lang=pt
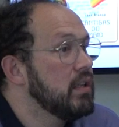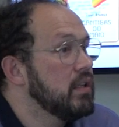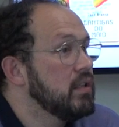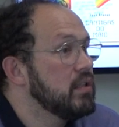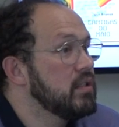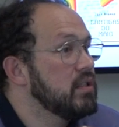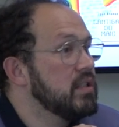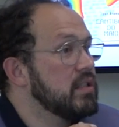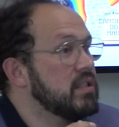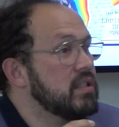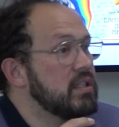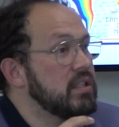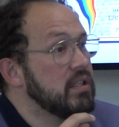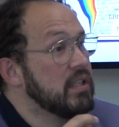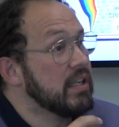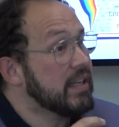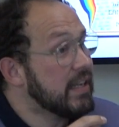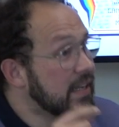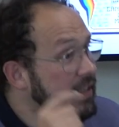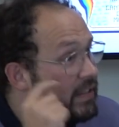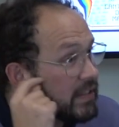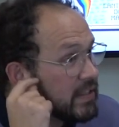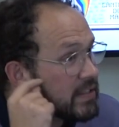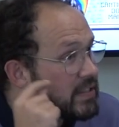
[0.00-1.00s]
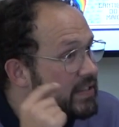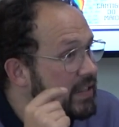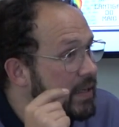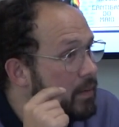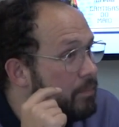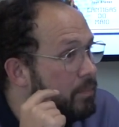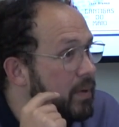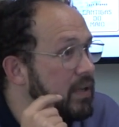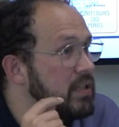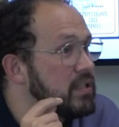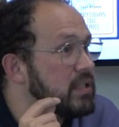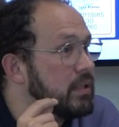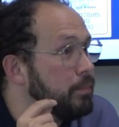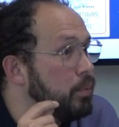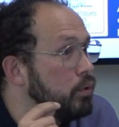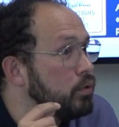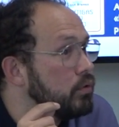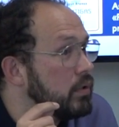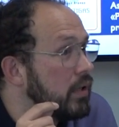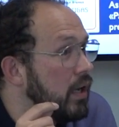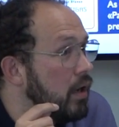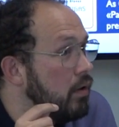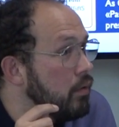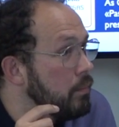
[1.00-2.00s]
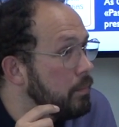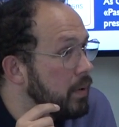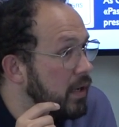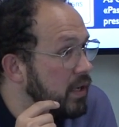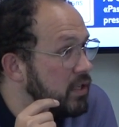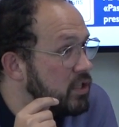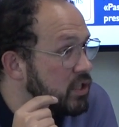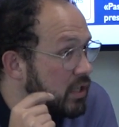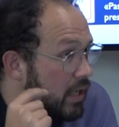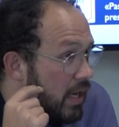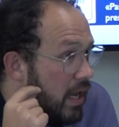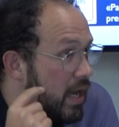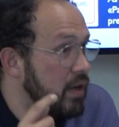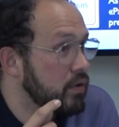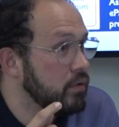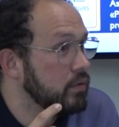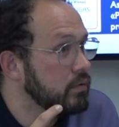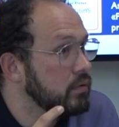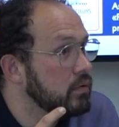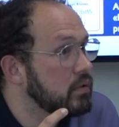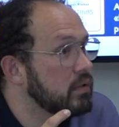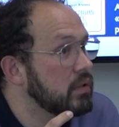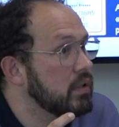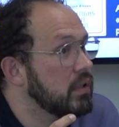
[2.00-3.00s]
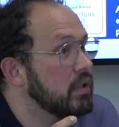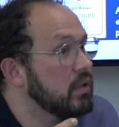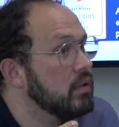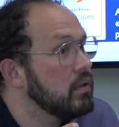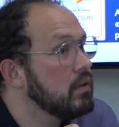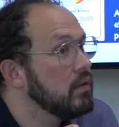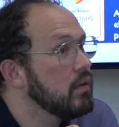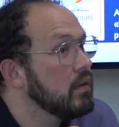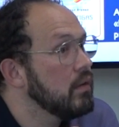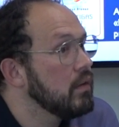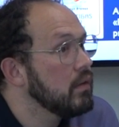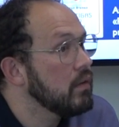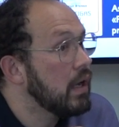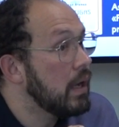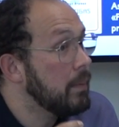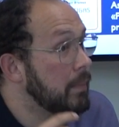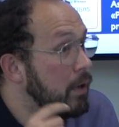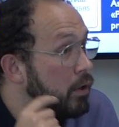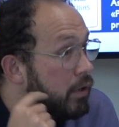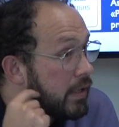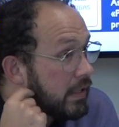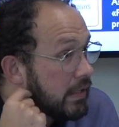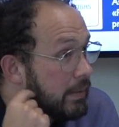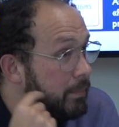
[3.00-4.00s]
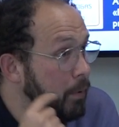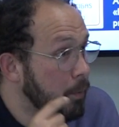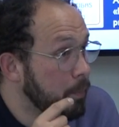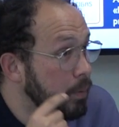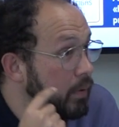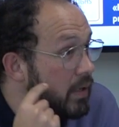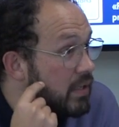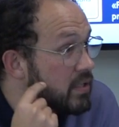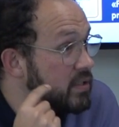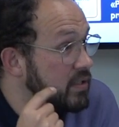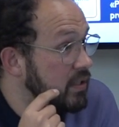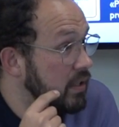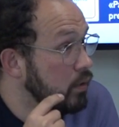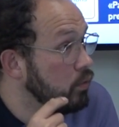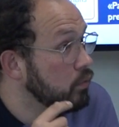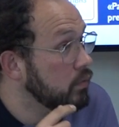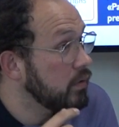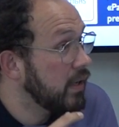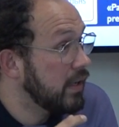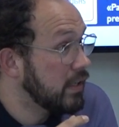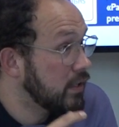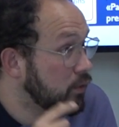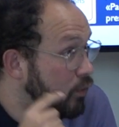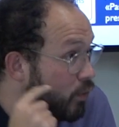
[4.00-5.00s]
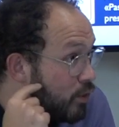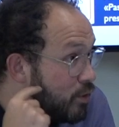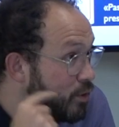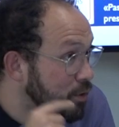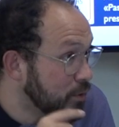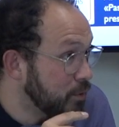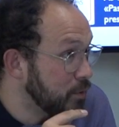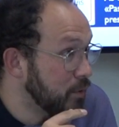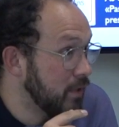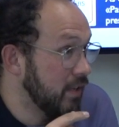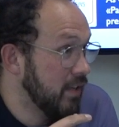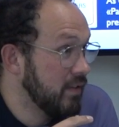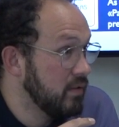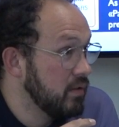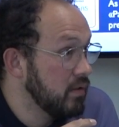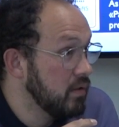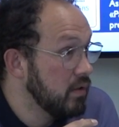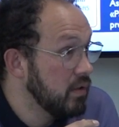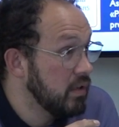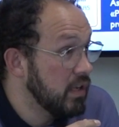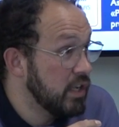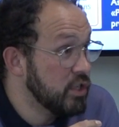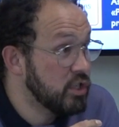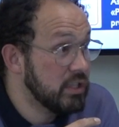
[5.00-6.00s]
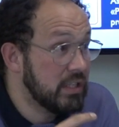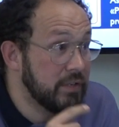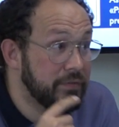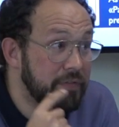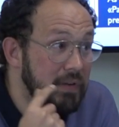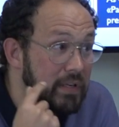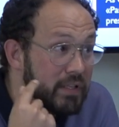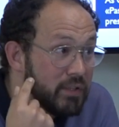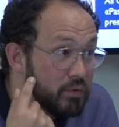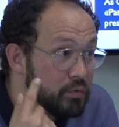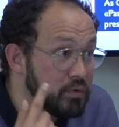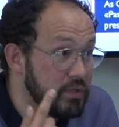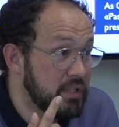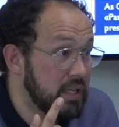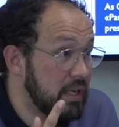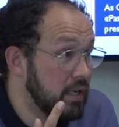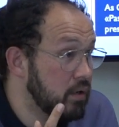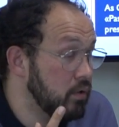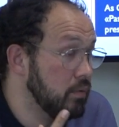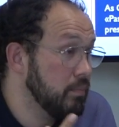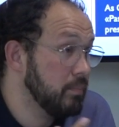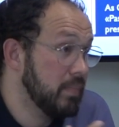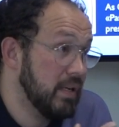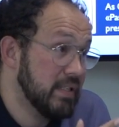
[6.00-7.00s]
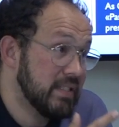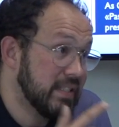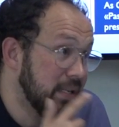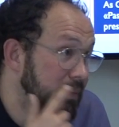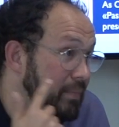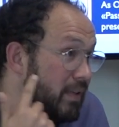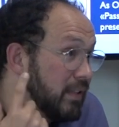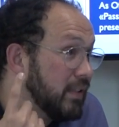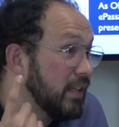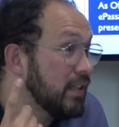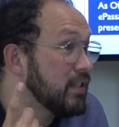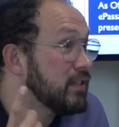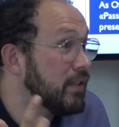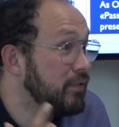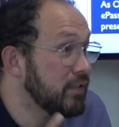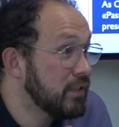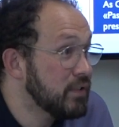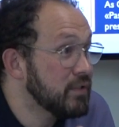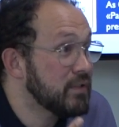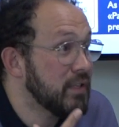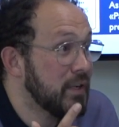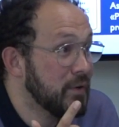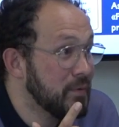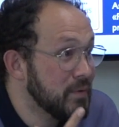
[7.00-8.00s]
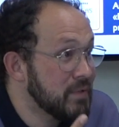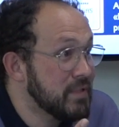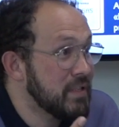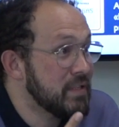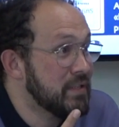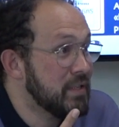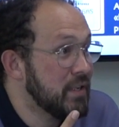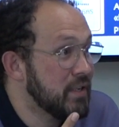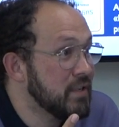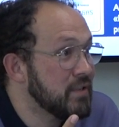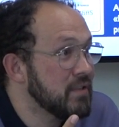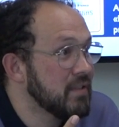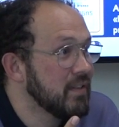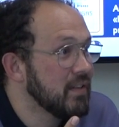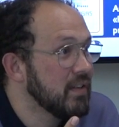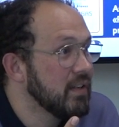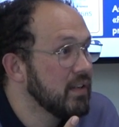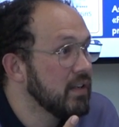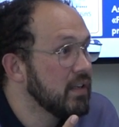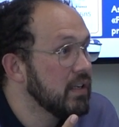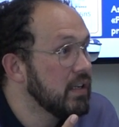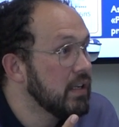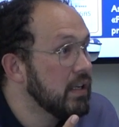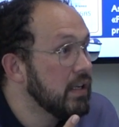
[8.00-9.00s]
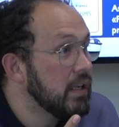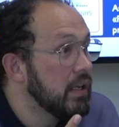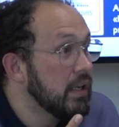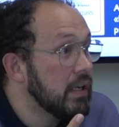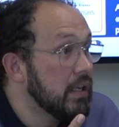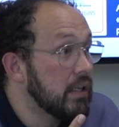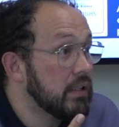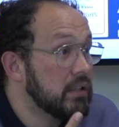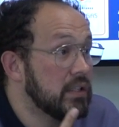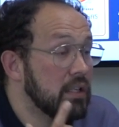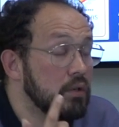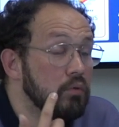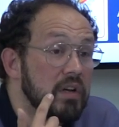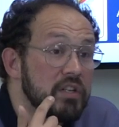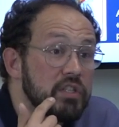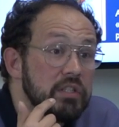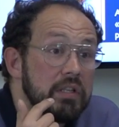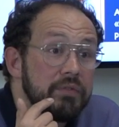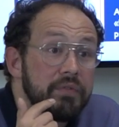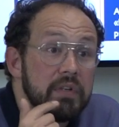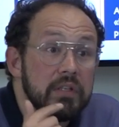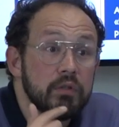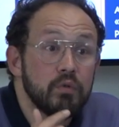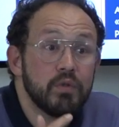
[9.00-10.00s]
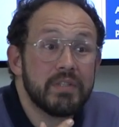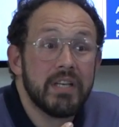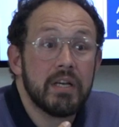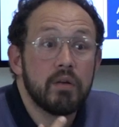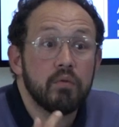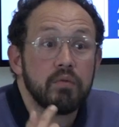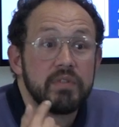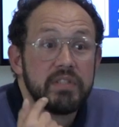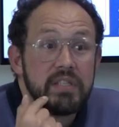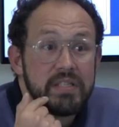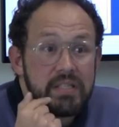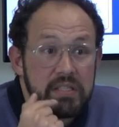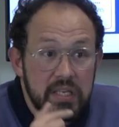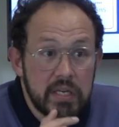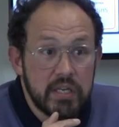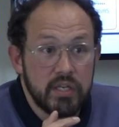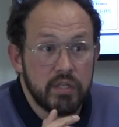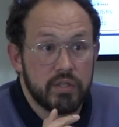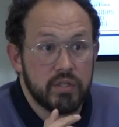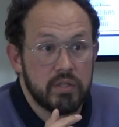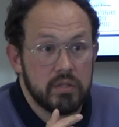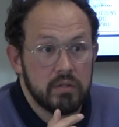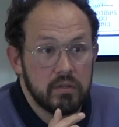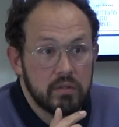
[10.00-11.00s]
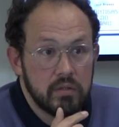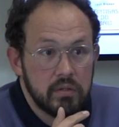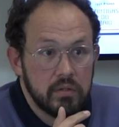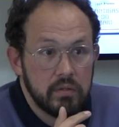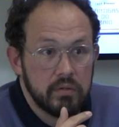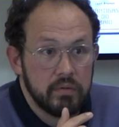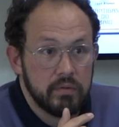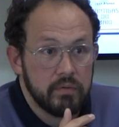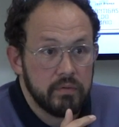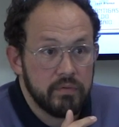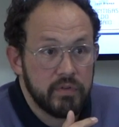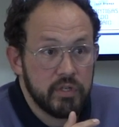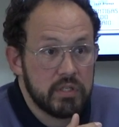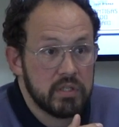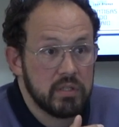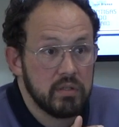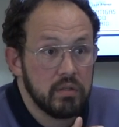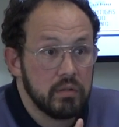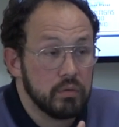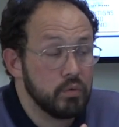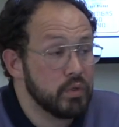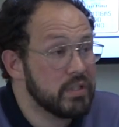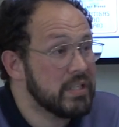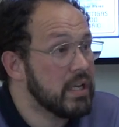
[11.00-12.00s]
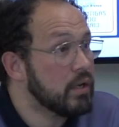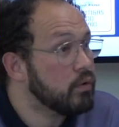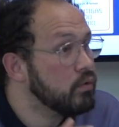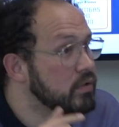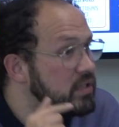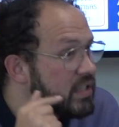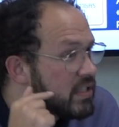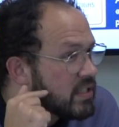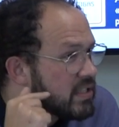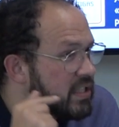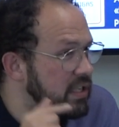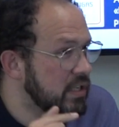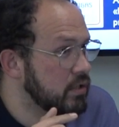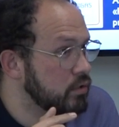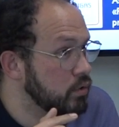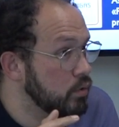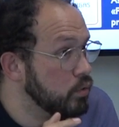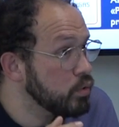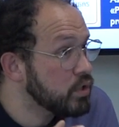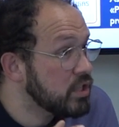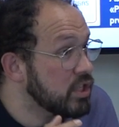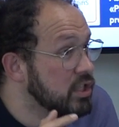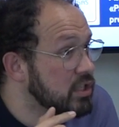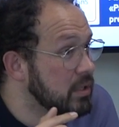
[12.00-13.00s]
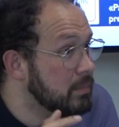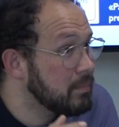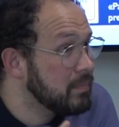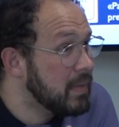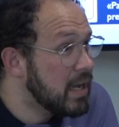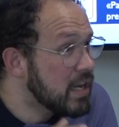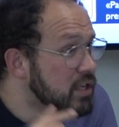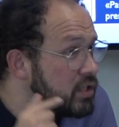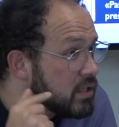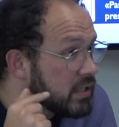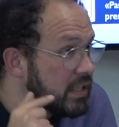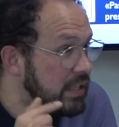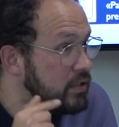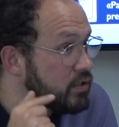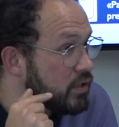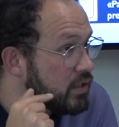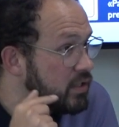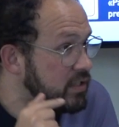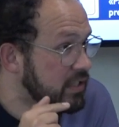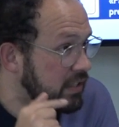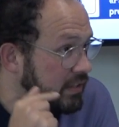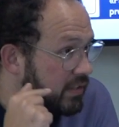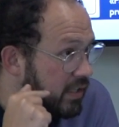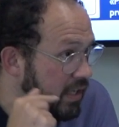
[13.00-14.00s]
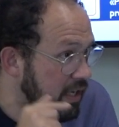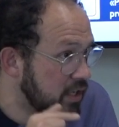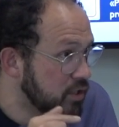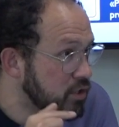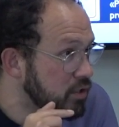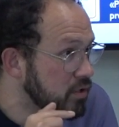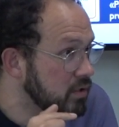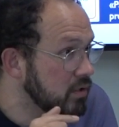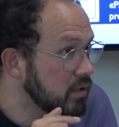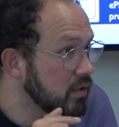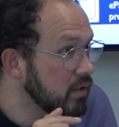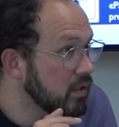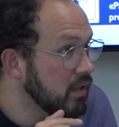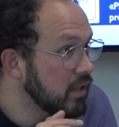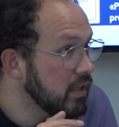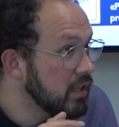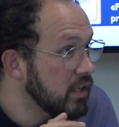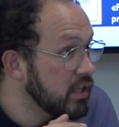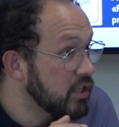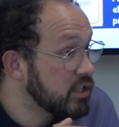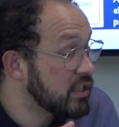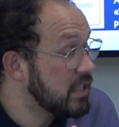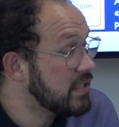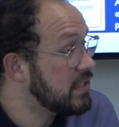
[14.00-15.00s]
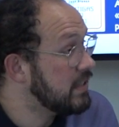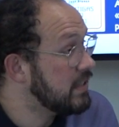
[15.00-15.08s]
diz assim: engana-se quem pensa que Portugal é um país claro, né? A maioria da população é de cor escura. A gente está falando do século, basicamente a lista está falando do século XVI. Então, a gente está falando do século XVI, Veja, do século XVI, ou seja, mais de 500 anos atrás, já